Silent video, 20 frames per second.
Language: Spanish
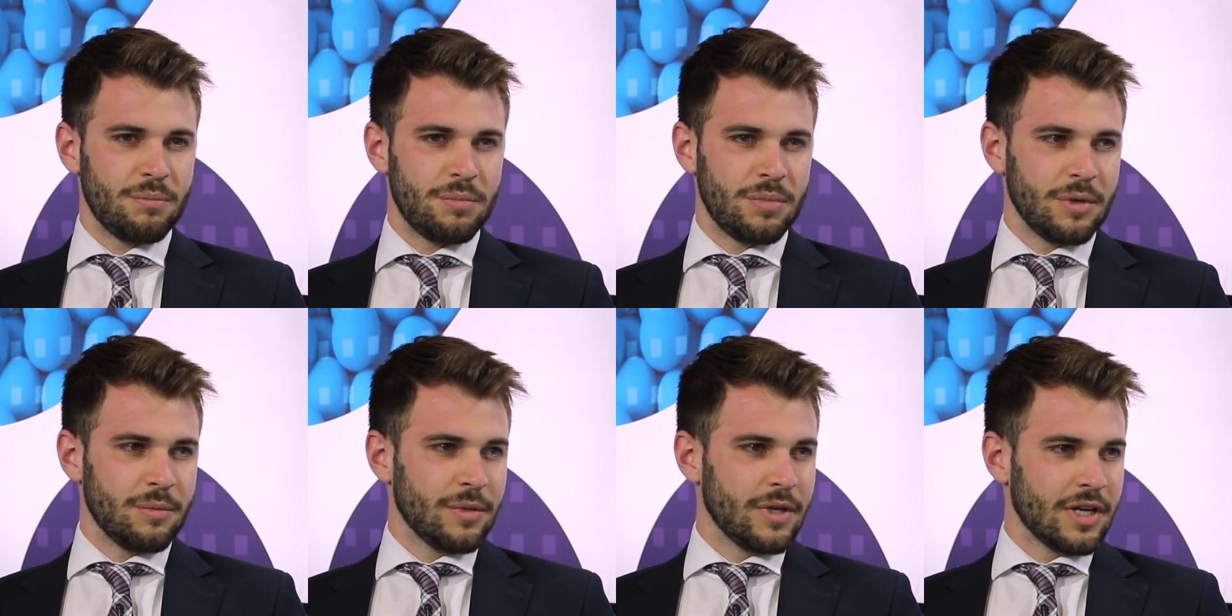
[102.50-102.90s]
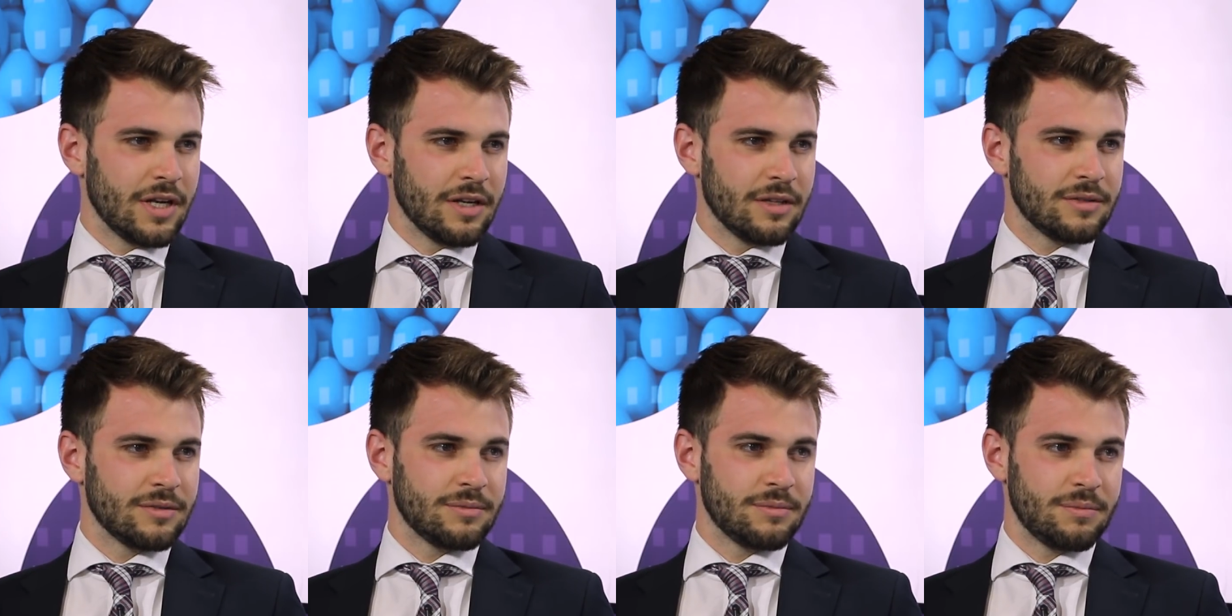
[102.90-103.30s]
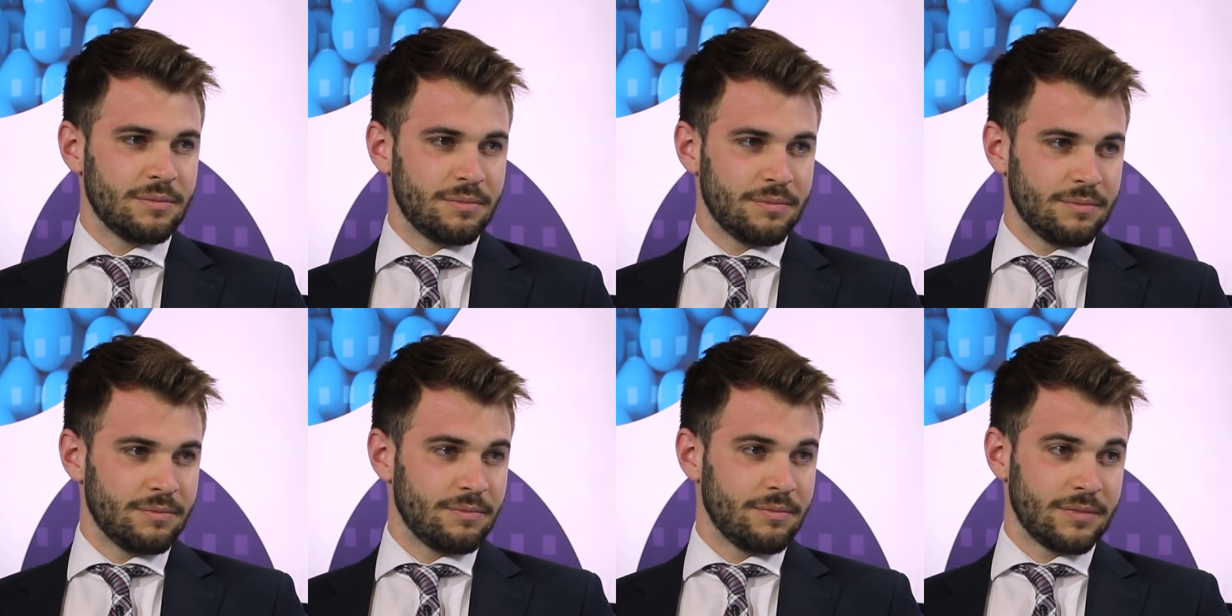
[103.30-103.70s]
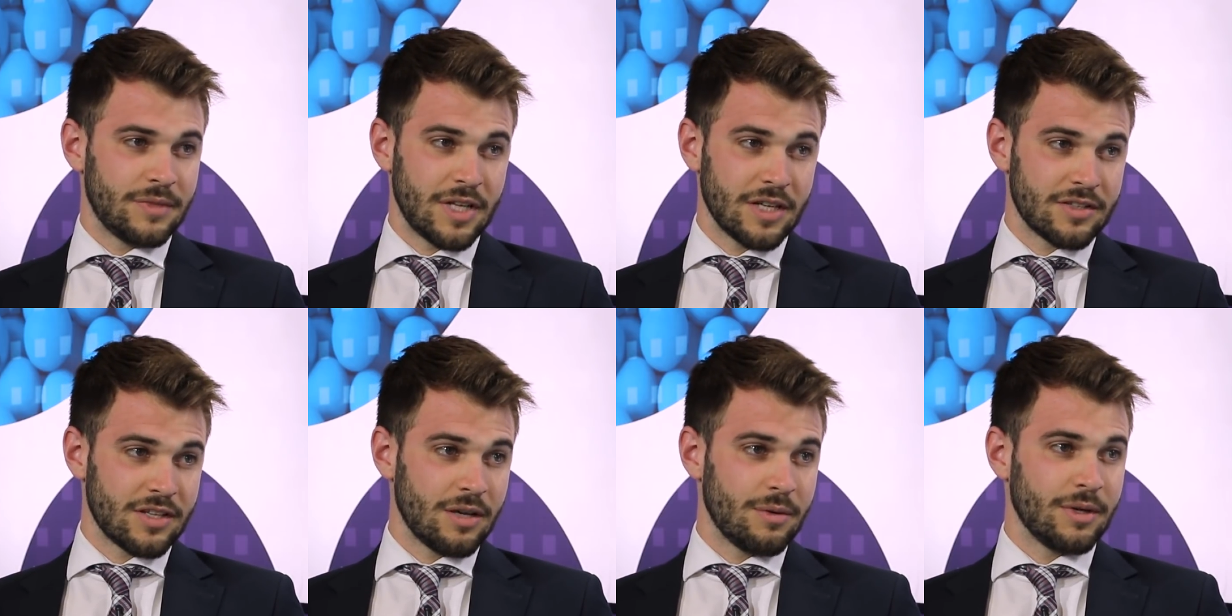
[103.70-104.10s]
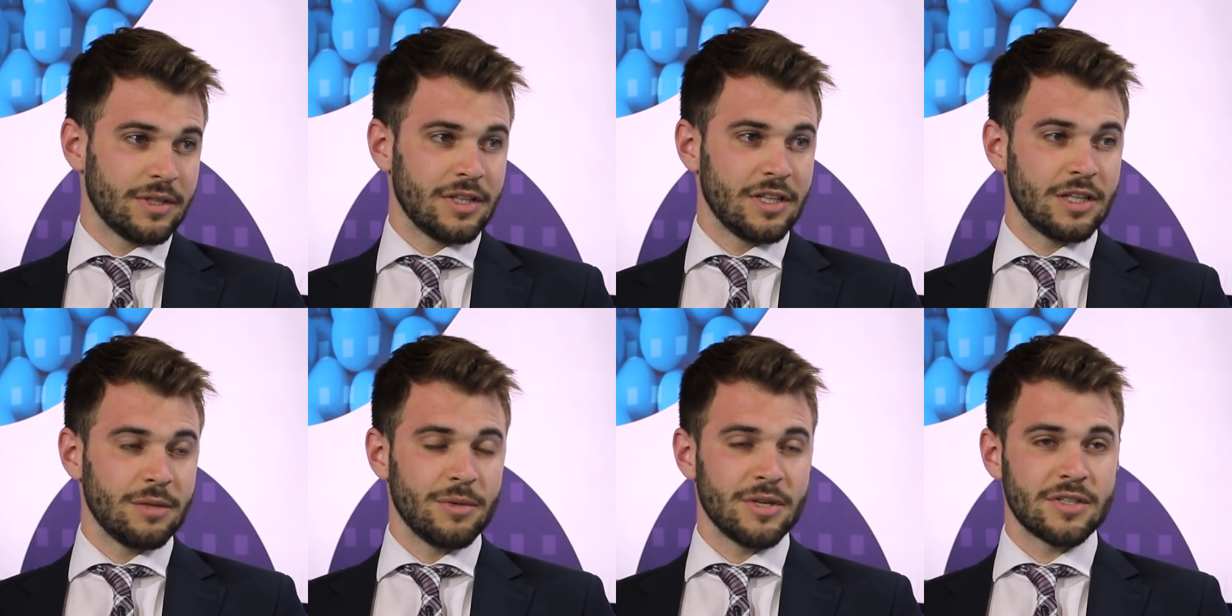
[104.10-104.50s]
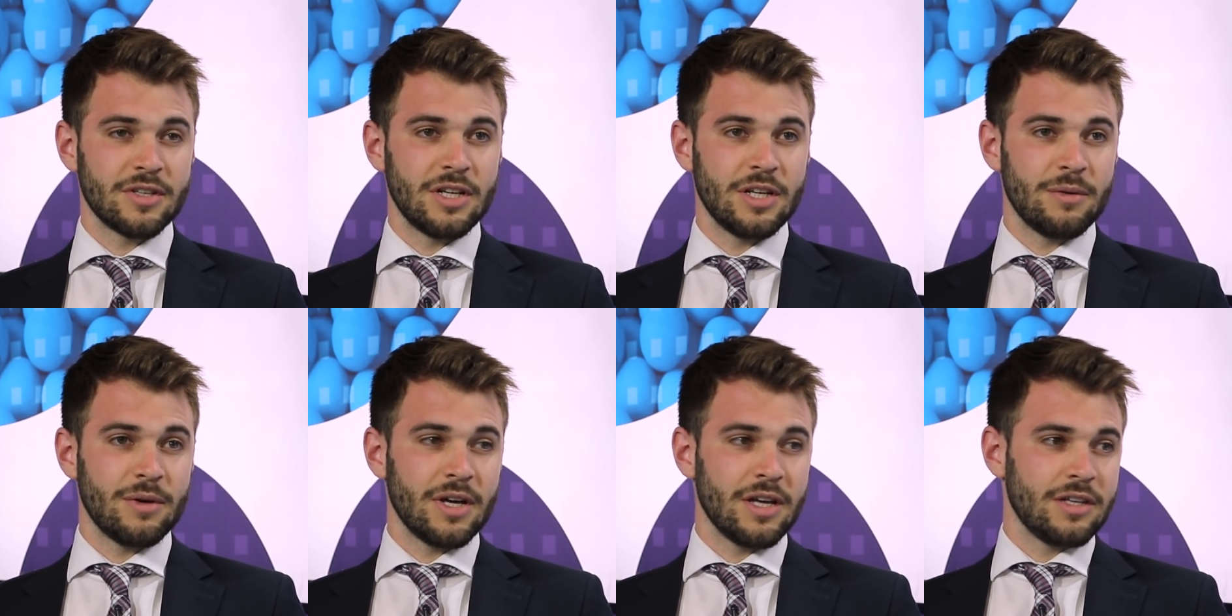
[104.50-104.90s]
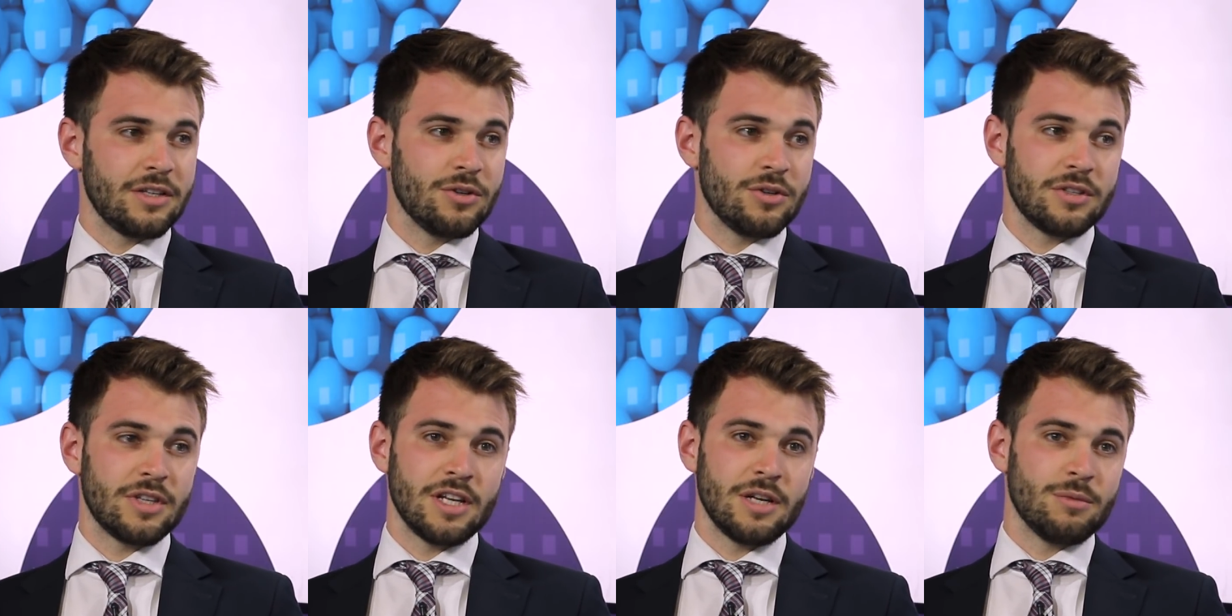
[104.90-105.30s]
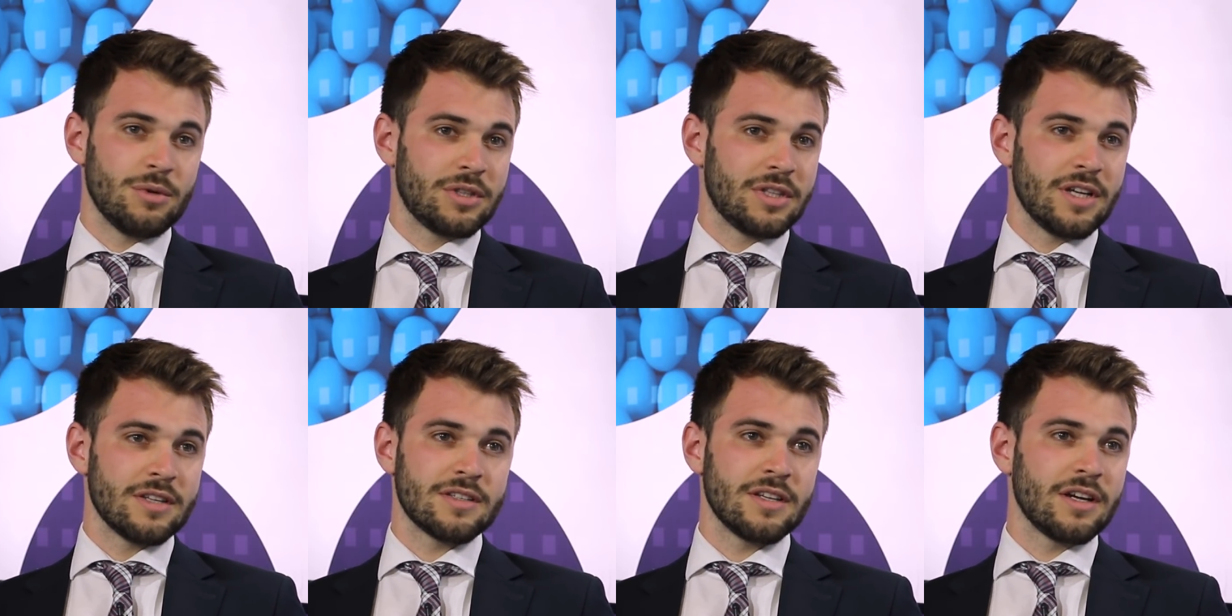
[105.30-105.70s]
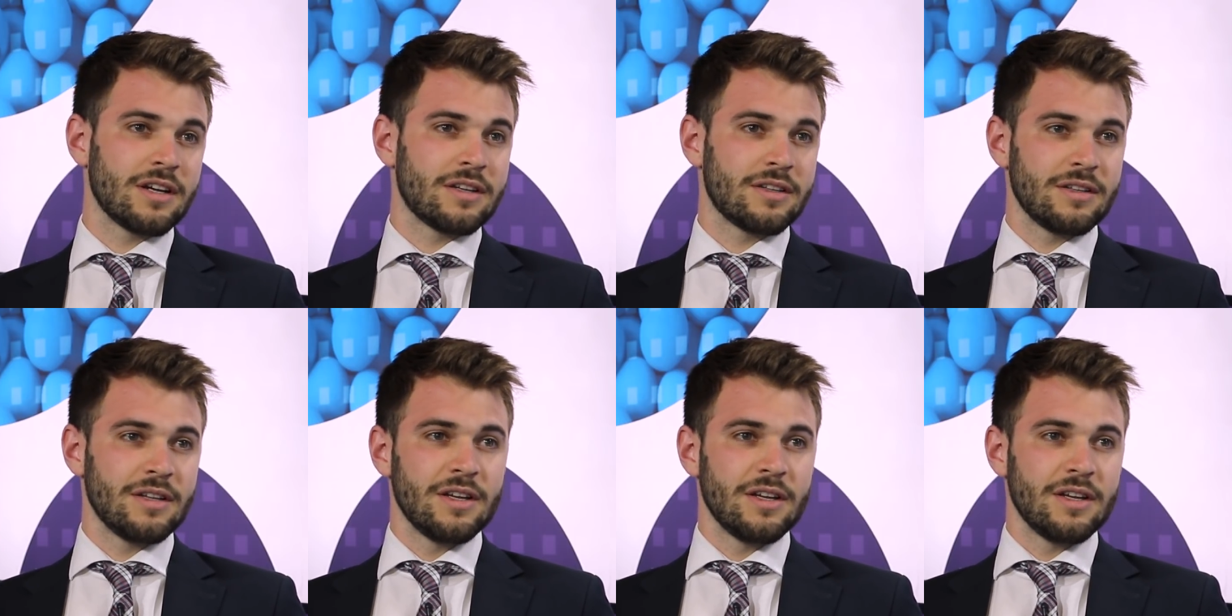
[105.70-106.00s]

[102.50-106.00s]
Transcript: primeras tasas bastante más elevadas y hoy tenemos tasas